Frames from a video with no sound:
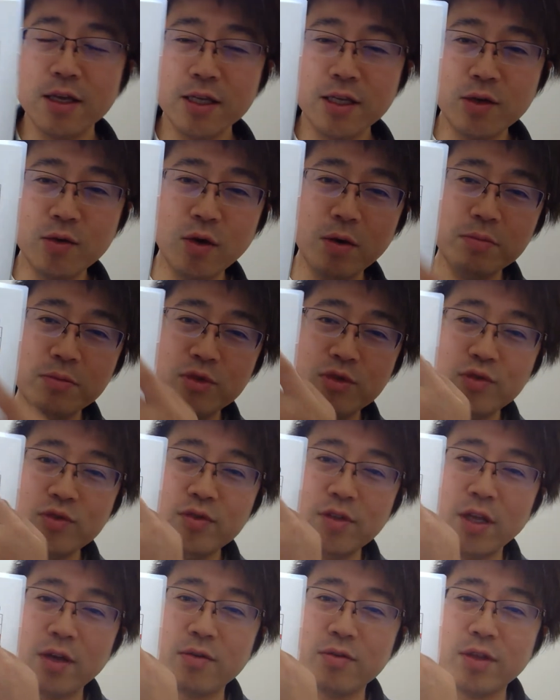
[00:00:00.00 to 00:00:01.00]
基本は無
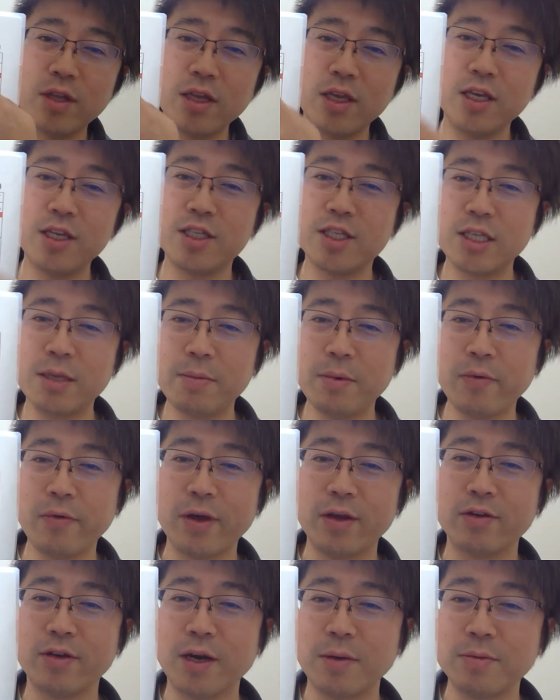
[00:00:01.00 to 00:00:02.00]
運なので、いつでも
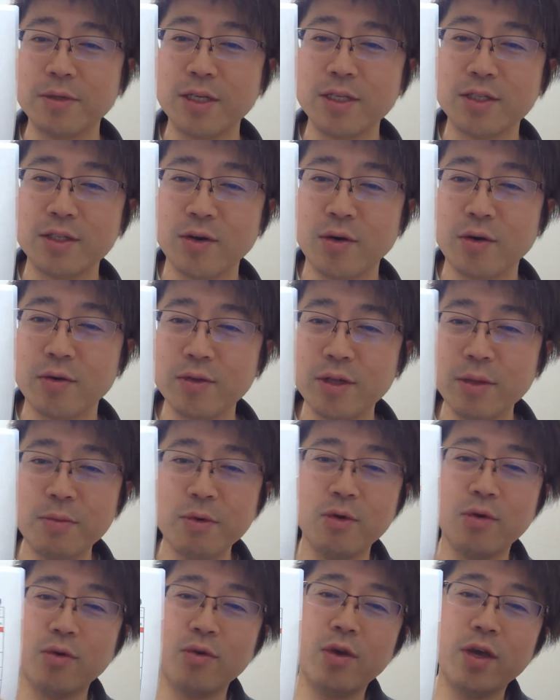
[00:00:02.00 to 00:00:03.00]
ウェルカムですよ。で
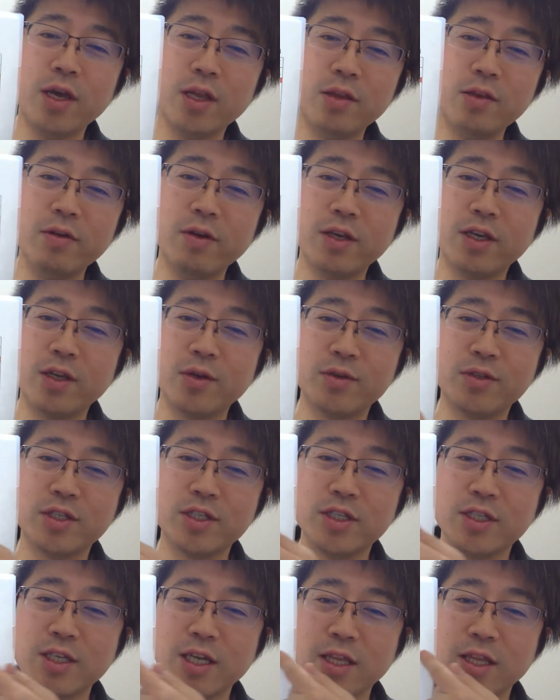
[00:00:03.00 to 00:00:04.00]
もこの辺には
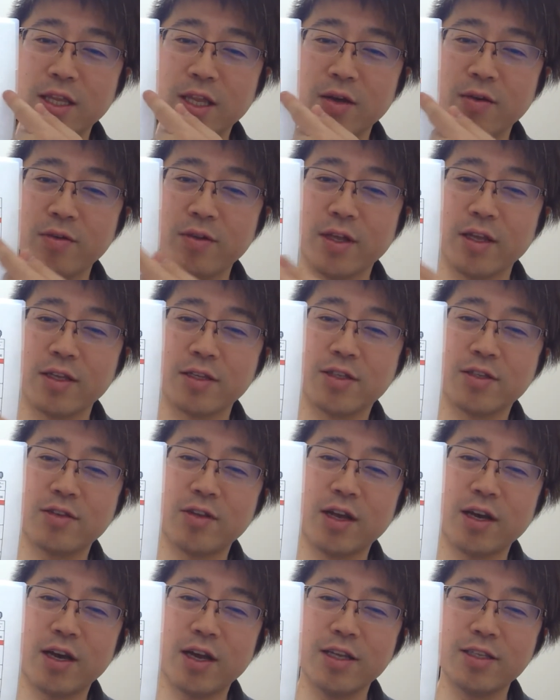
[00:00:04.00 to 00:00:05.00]
ギロチンシャッターをね、少
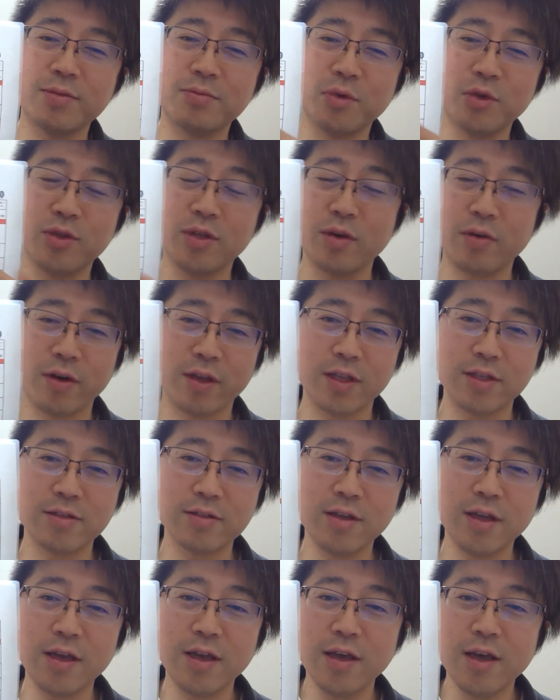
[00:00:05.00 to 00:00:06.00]
なからず持ってるわけです
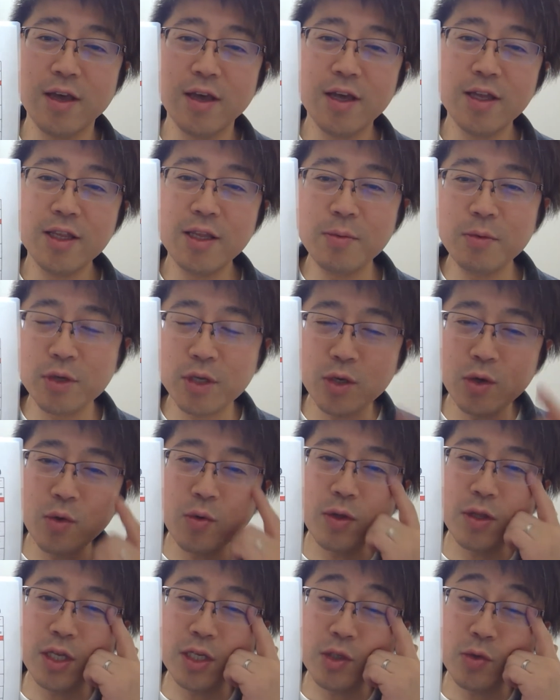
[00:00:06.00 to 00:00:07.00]
ね。でも基本
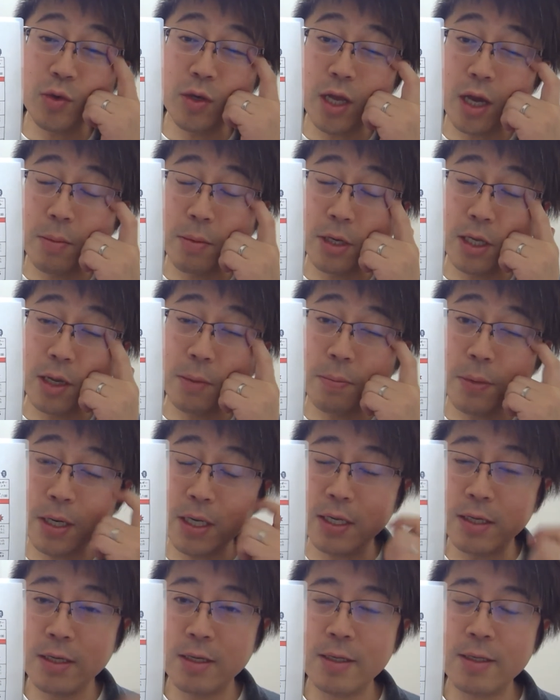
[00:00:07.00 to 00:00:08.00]
私はね、あまりやっぱ
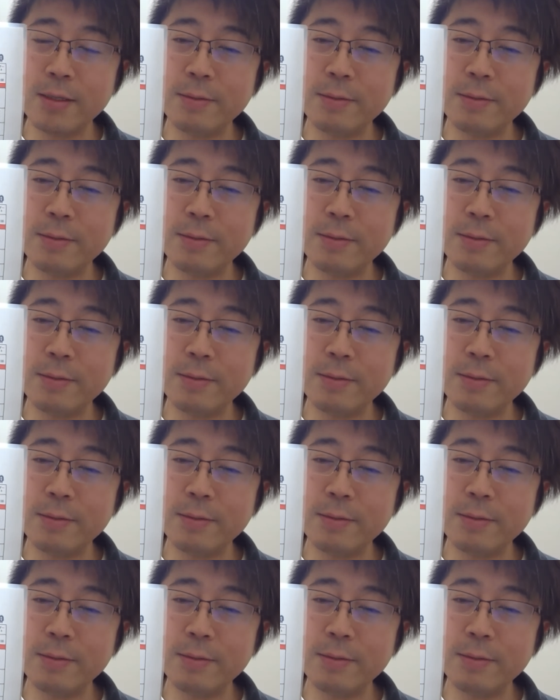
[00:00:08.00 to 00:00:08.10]
り、